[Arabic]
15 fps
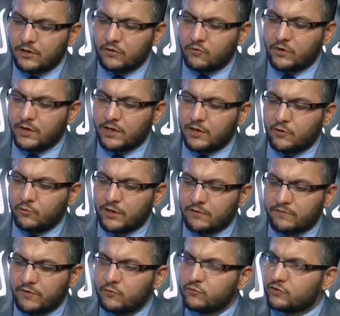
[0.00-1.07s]
وهم
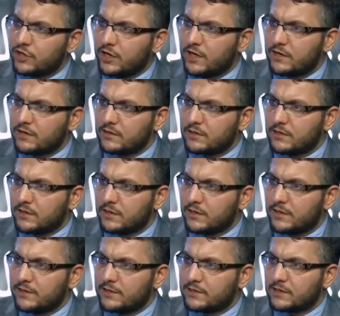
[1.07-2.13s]
يرفعون شعار
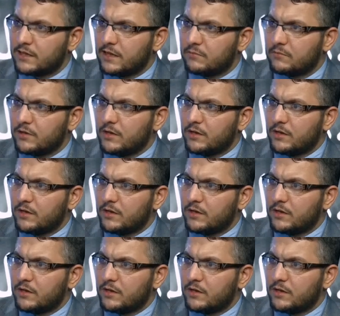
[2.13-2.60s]
الإسلام